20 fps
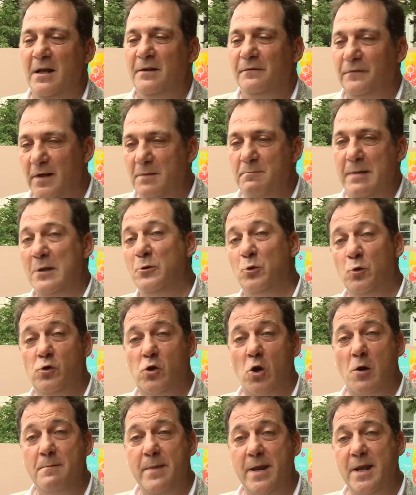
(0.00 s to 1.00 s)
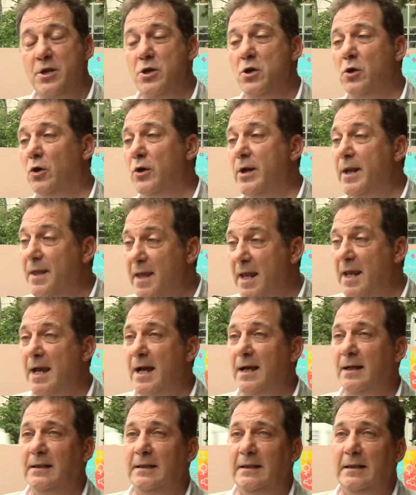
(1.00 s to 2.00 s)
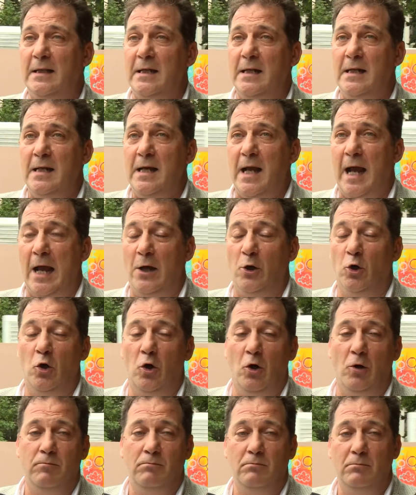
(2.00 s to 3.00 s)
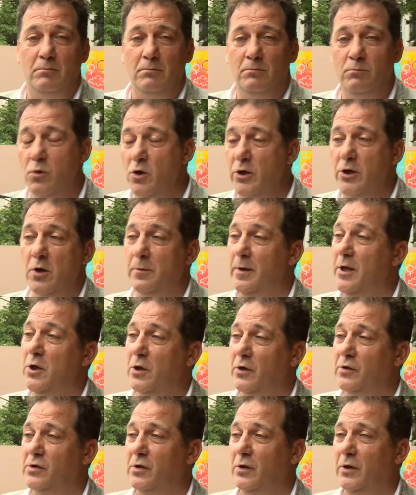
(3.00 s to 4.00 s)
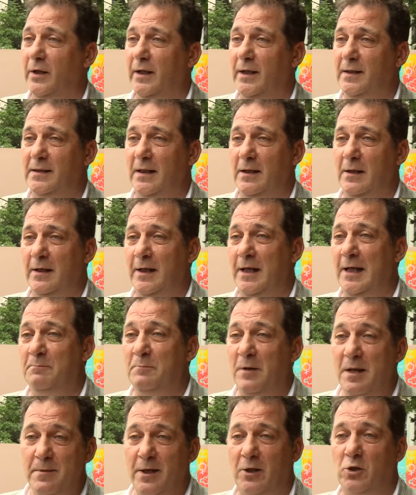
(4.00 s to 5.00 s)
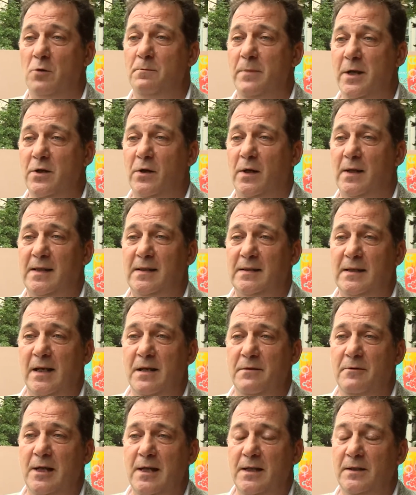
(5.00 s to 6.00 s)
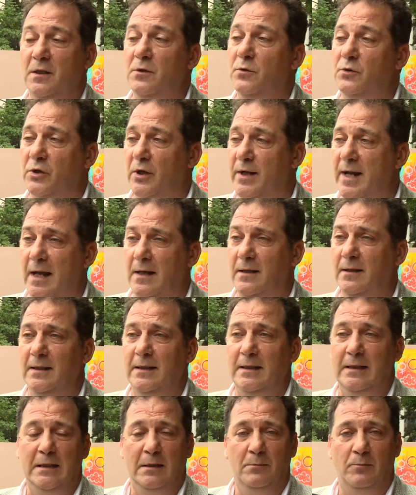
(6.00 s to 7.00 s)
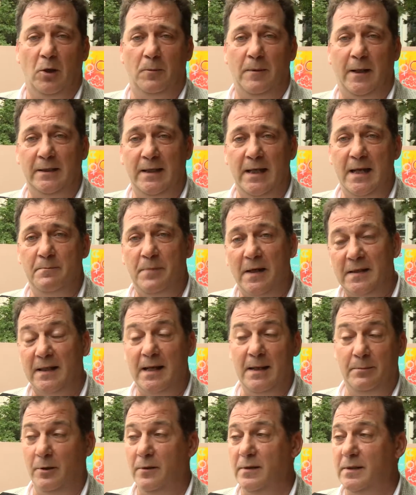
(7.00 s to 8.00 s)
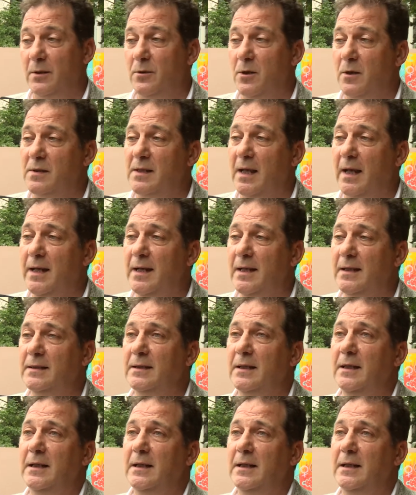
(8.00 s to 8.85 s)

firmando un convenio con EDEA, algo muy novedoso, es el, el, primer convenio que se hace a nivel institucional por parte de la empresa en la provincia de Buenos Aires.